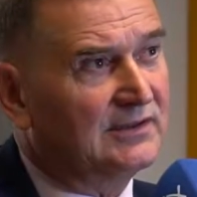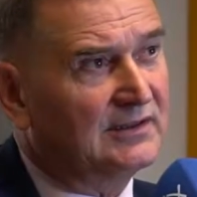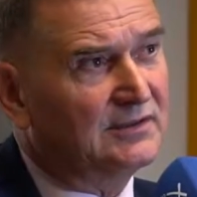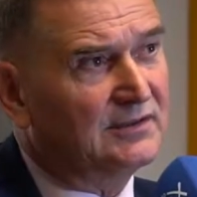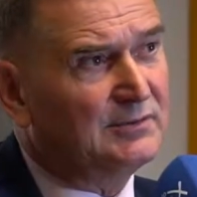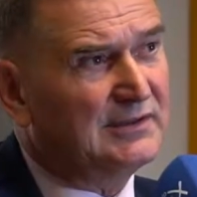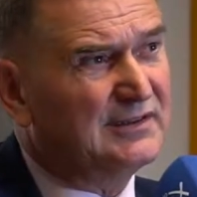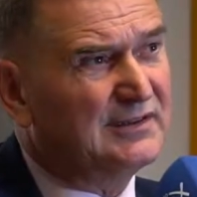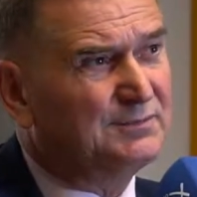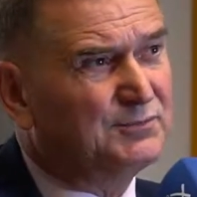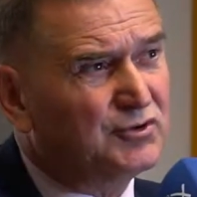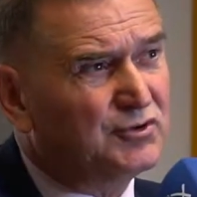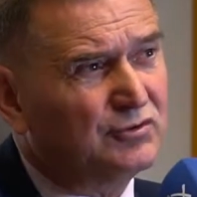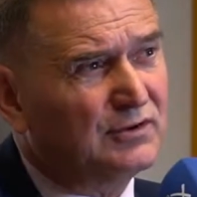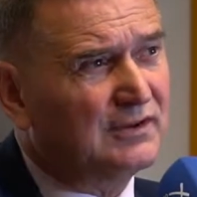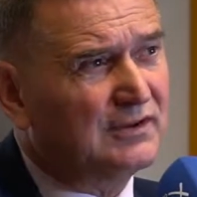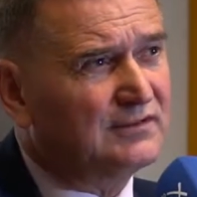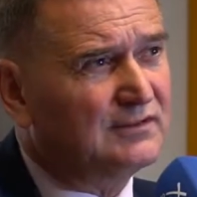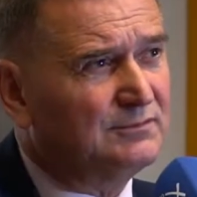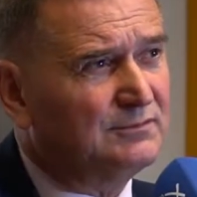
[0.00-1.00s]
Natomiast przy
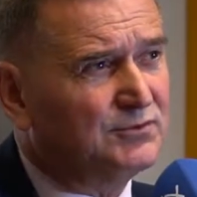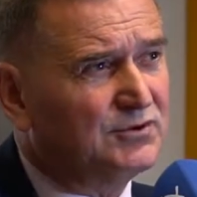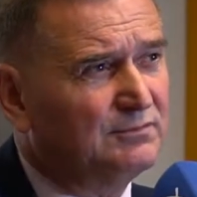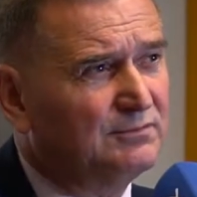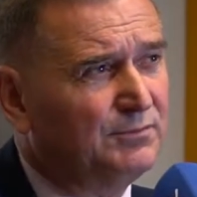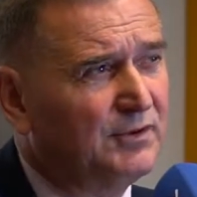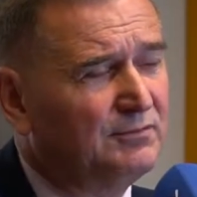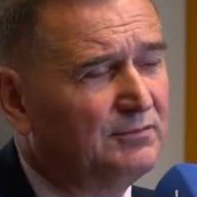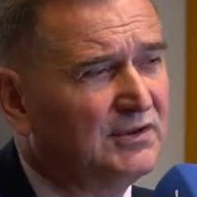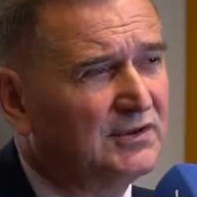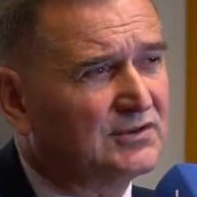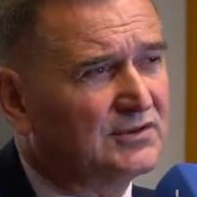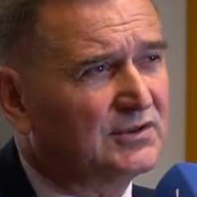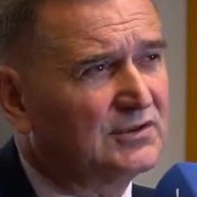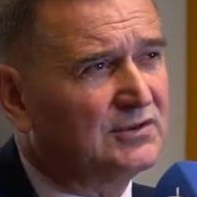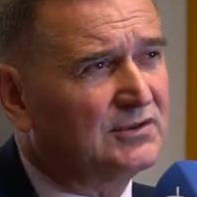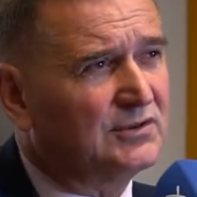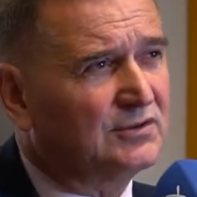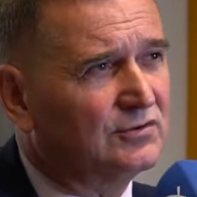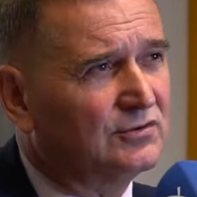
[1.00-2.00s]
okazji przypomnę, że
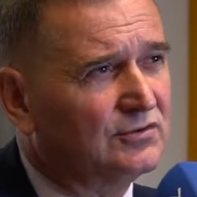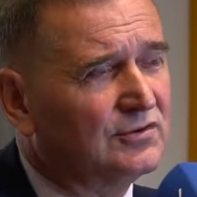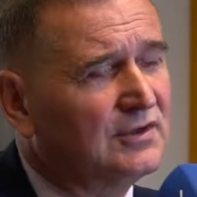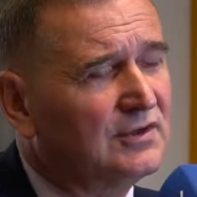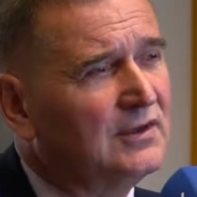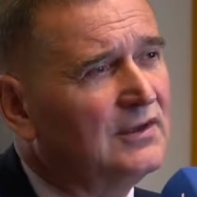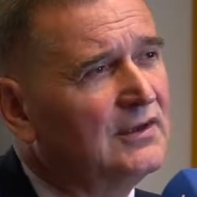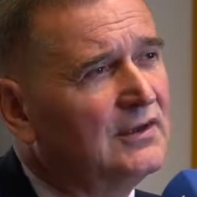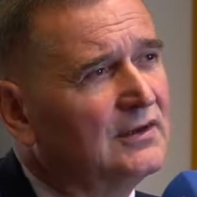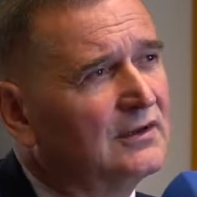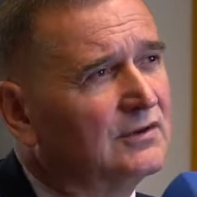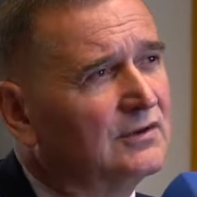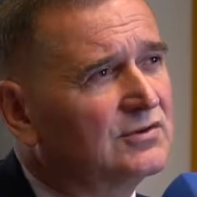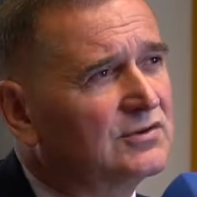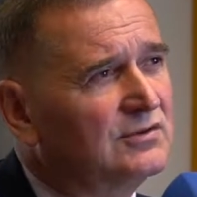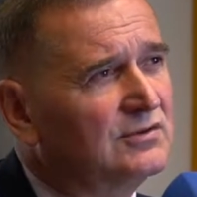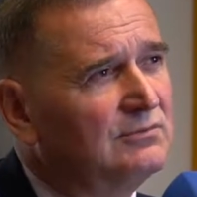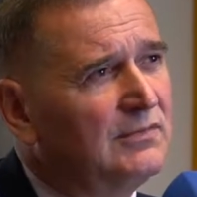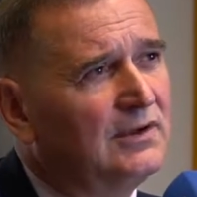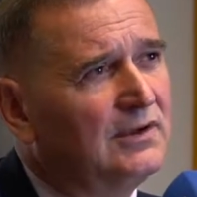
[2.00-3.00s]
jeśli ktoś
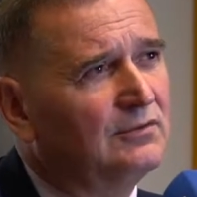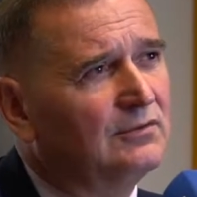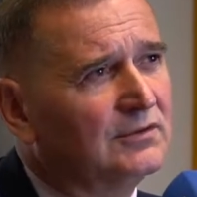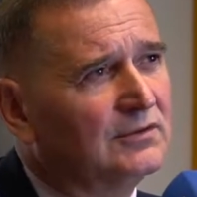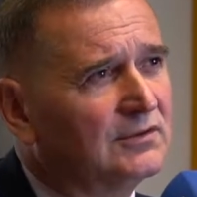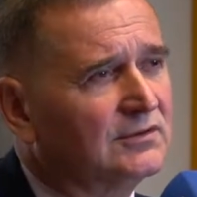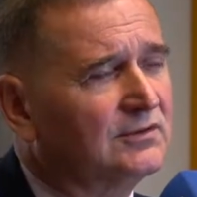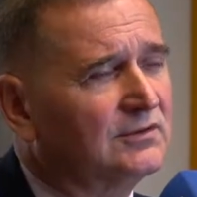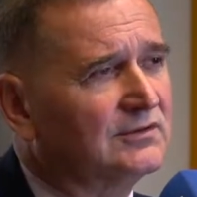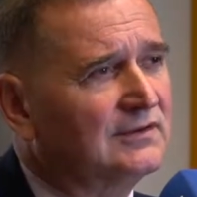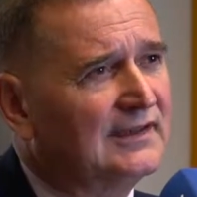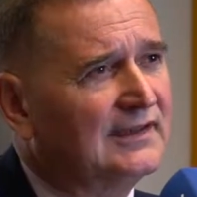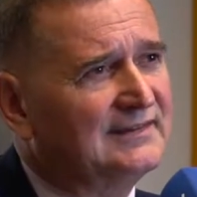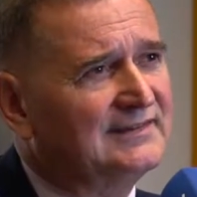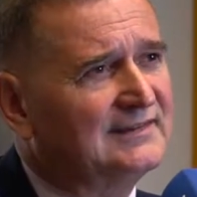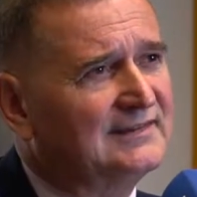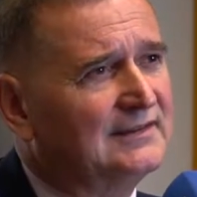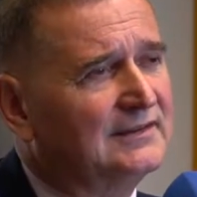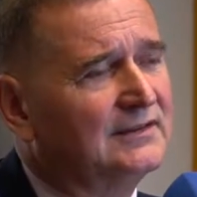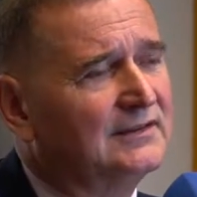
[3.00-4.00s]
otrzymał
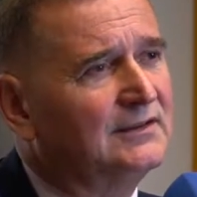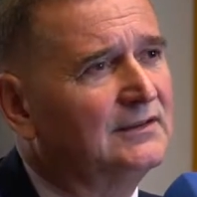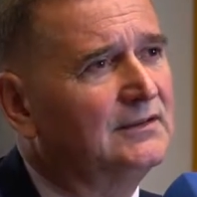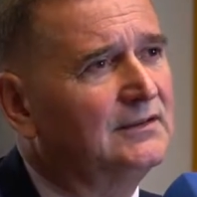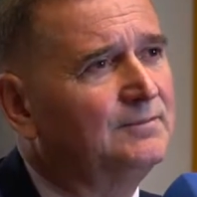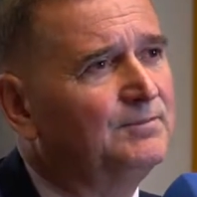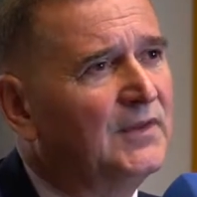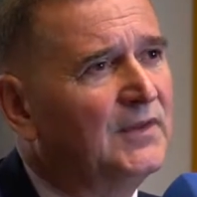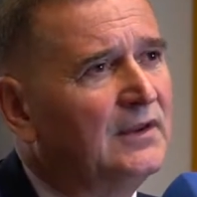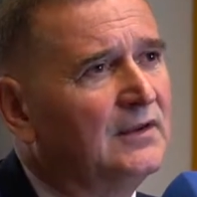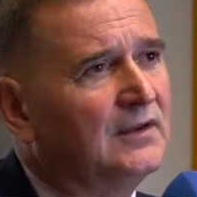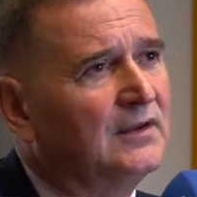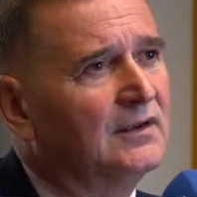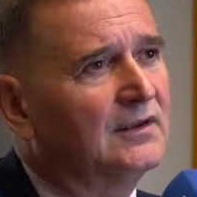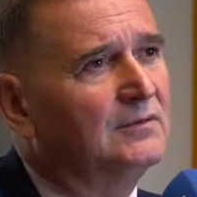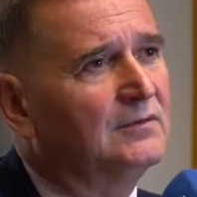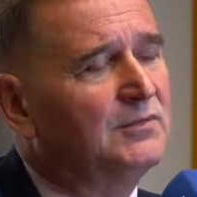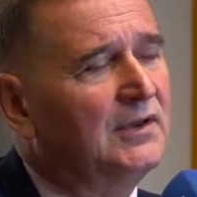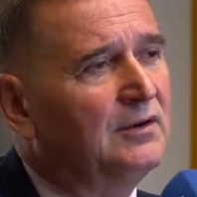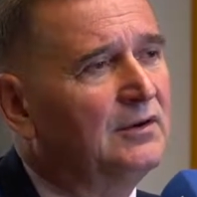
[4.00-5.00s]
dotację i
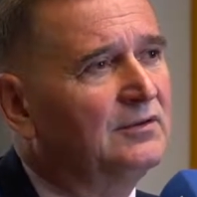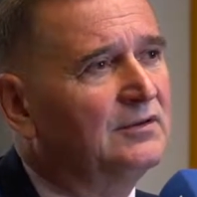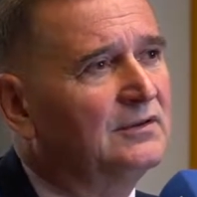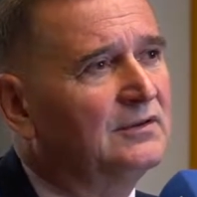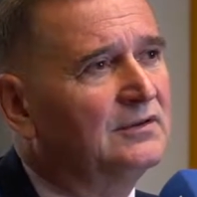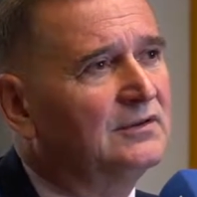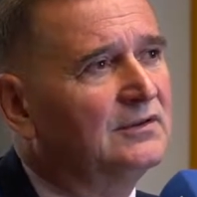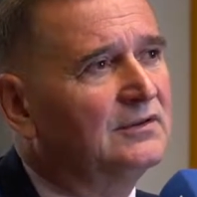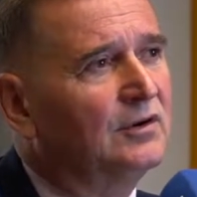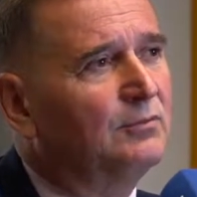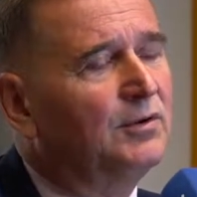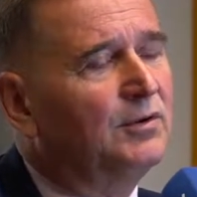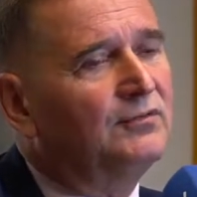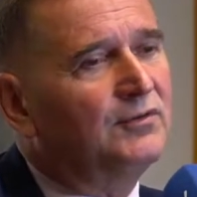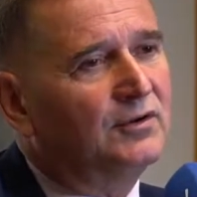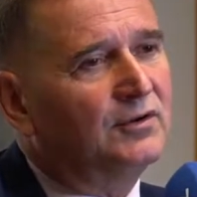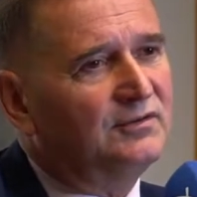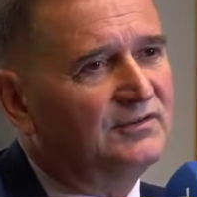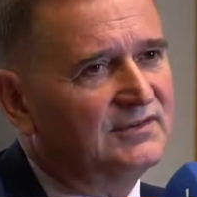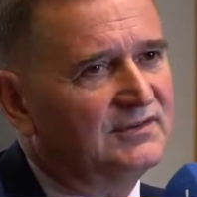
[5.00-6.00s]
E, miał e,
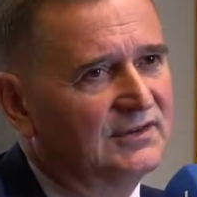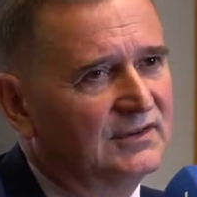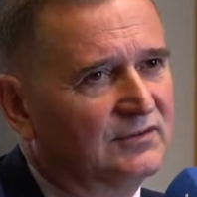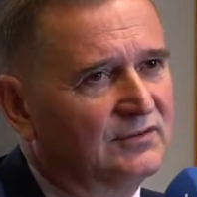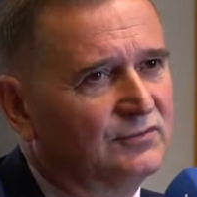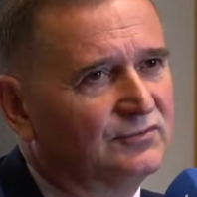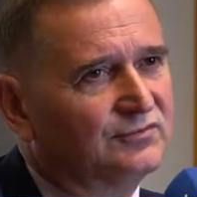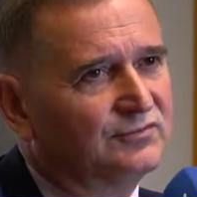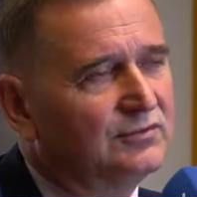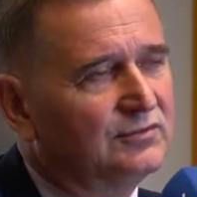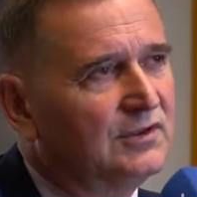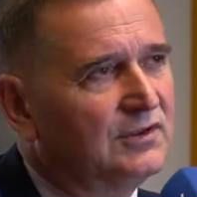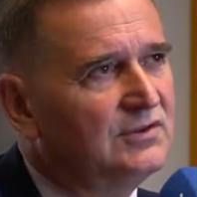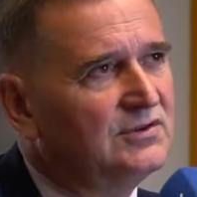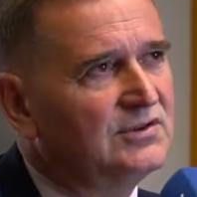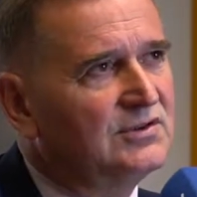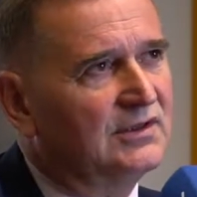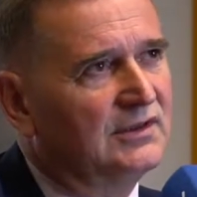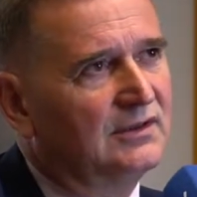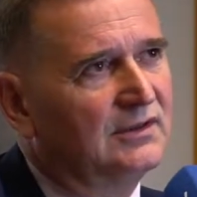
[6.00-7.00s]
obowiązek
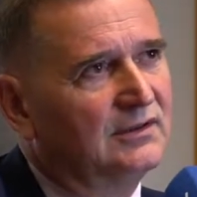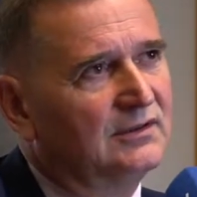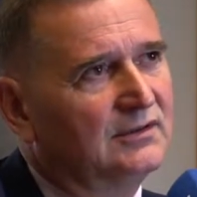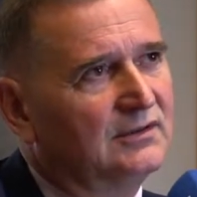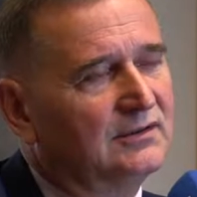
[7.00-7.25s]
usunięcia,